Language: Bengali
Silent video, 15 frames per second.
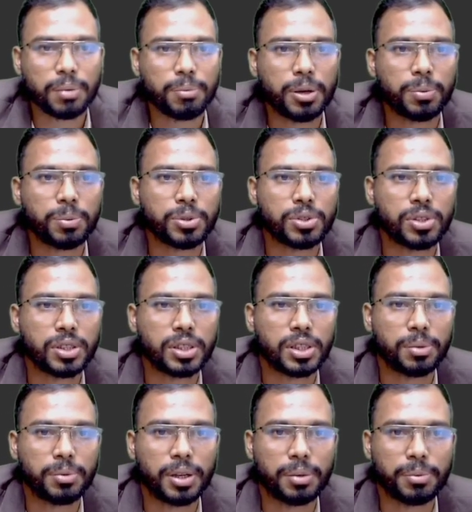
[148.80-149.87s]
নম্বর প্রশ্ন
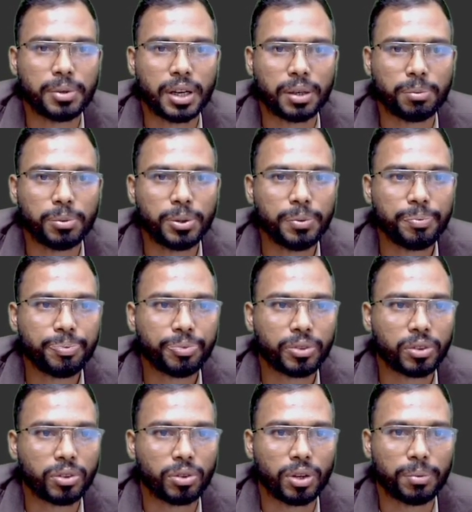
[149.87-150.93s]
হিসেবে আমি রাখব
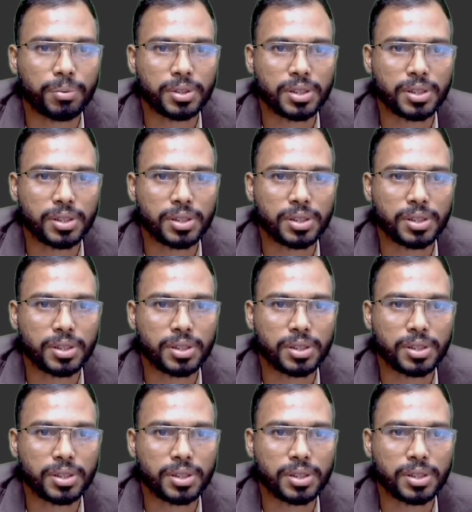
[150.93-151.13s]
তো আমরা